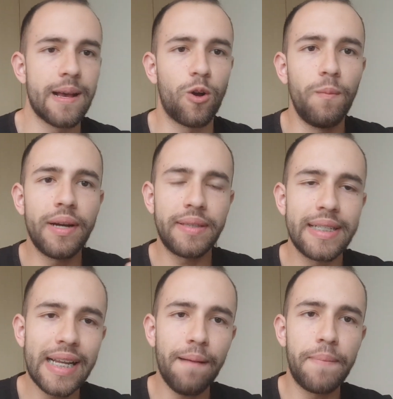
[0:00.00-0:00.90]

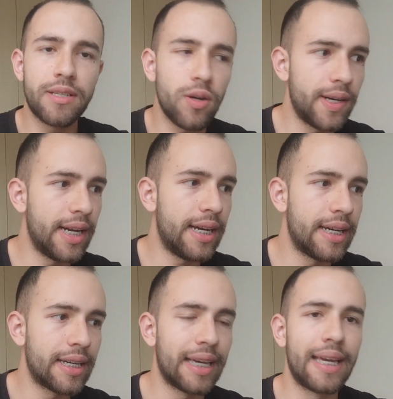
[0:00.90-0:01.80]
convertirse en la persona
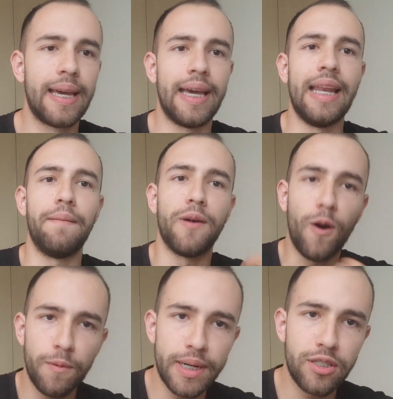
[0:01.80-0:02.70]
en la
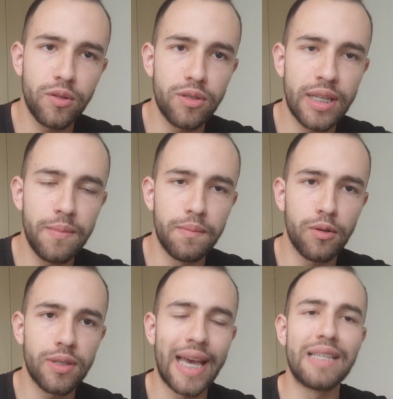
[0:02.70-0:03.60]
mejor versión de ustedes
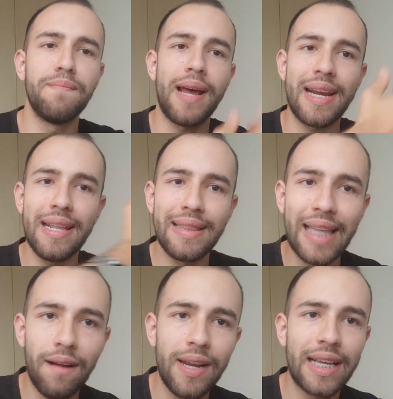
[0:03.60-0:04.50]
mismos es más
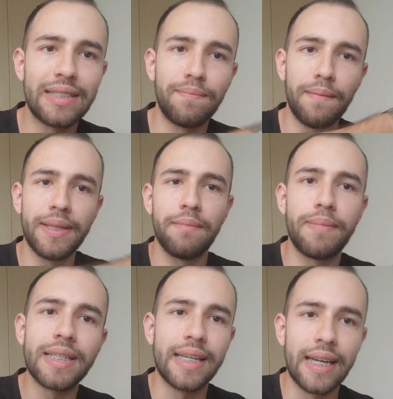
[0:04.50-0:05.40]
rentable que simplemente
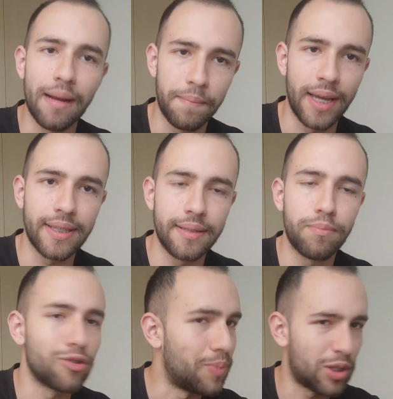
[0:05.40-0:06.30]
perseguir la plata.
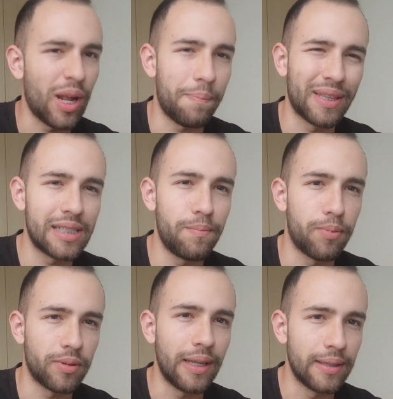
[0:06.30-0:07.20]
Por supuesto que la plata es
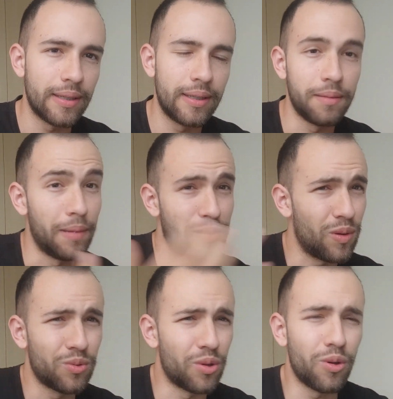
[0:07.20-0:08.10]
importante, más
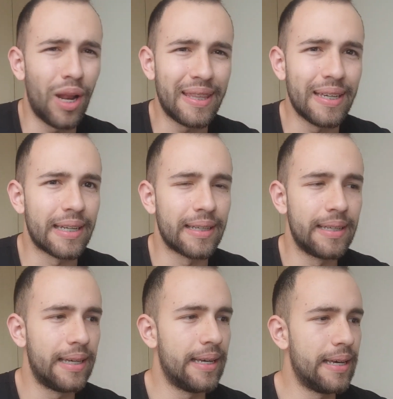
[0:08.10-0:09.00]
cuando uno no la tiene.
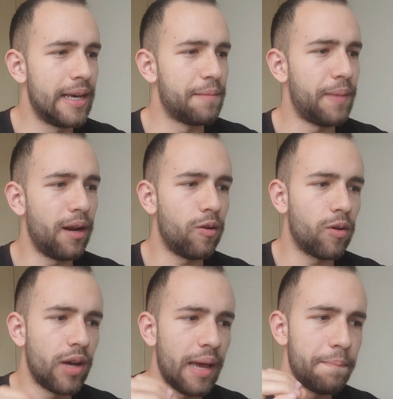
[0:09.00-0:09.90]

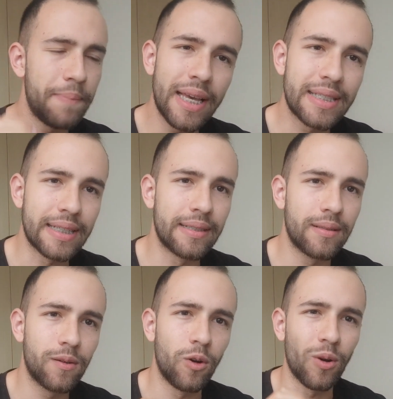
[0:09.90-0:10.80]
Pero empiecen
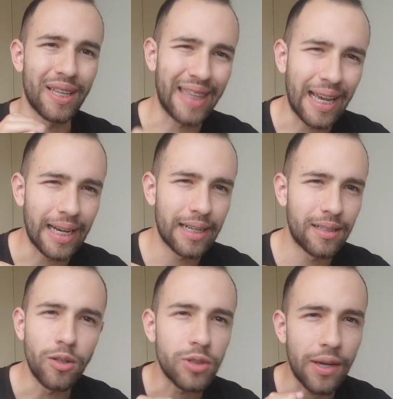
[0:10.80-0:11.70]
con lo que tengan,
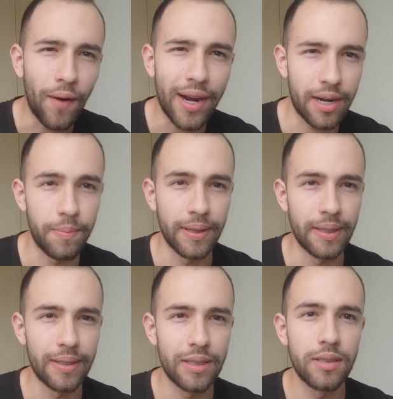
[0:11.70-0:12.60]
no se van a
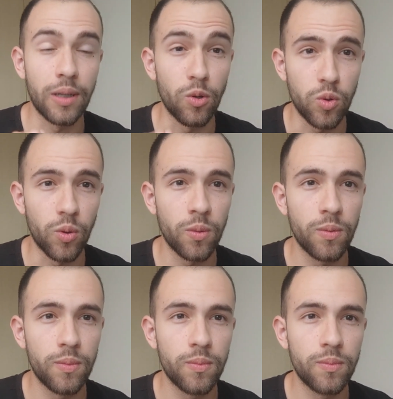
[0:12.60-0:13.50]
arrepentir, se los juro.
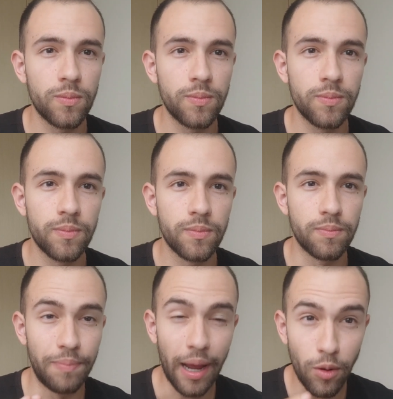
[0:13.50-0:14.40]

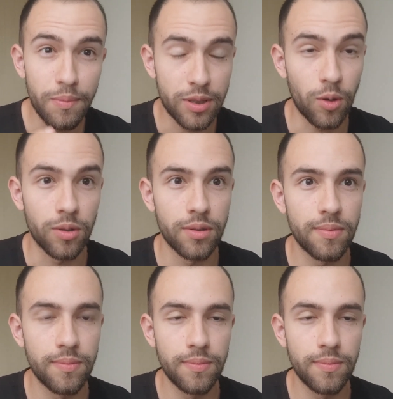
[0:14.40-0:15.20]
Véanlo en mis ojos.